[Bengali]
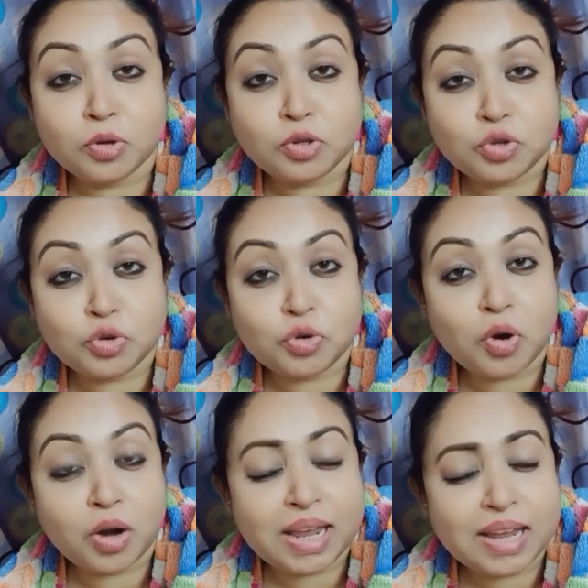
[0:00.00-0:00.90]
প্রচুর
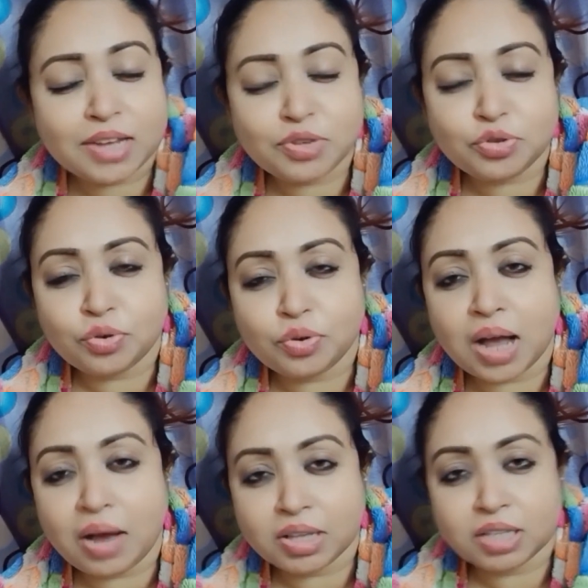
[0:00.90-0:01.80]
অনেক কিছু
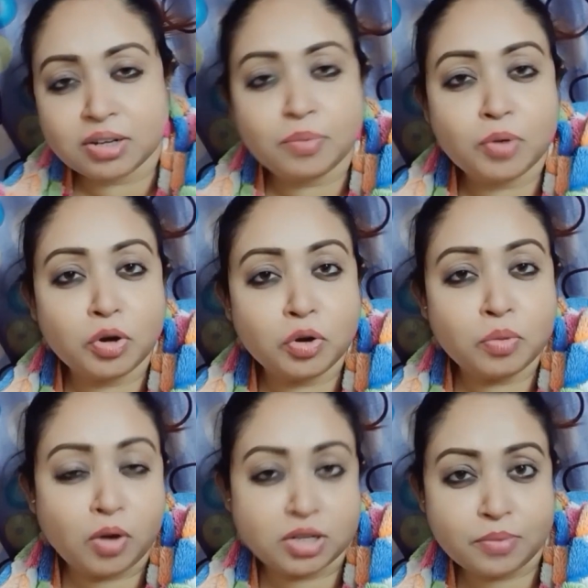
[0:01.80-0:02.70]
খাওয়া দাওয়া বলো
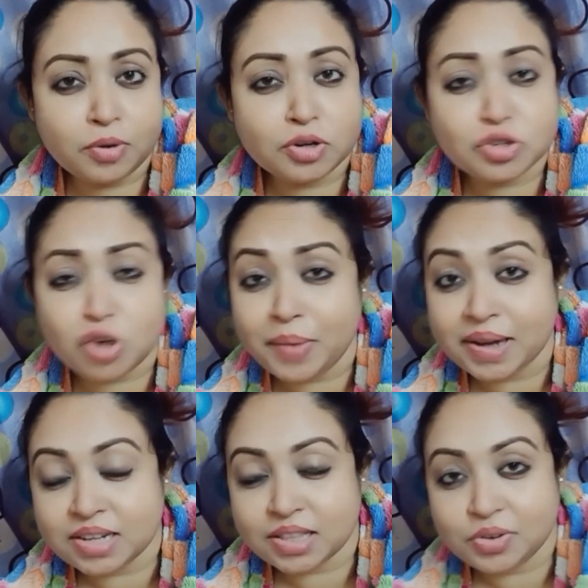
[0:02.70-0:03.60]
মজা বলো সব
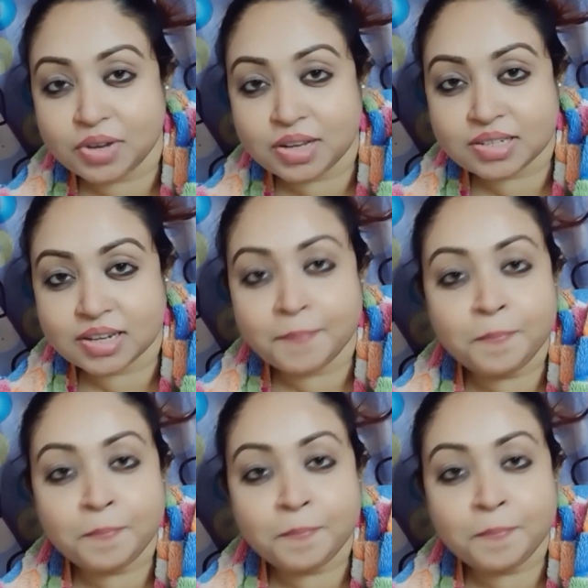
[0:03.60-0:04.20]
একসাথে হয়েছে